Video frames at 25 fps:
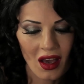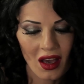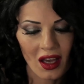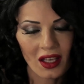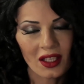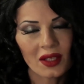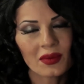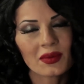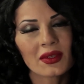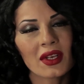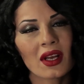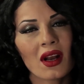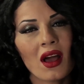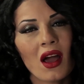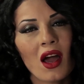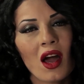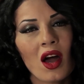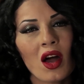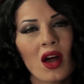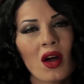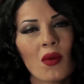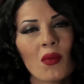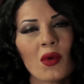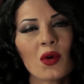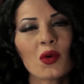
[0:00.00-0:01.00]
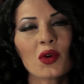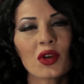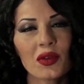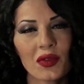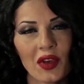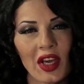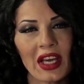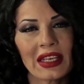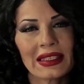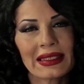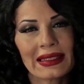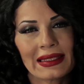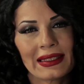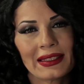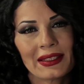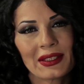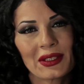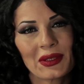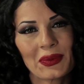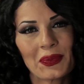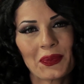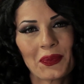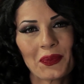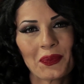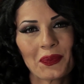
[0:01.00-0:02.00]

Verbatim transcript: انا بصراحه موقفي حساس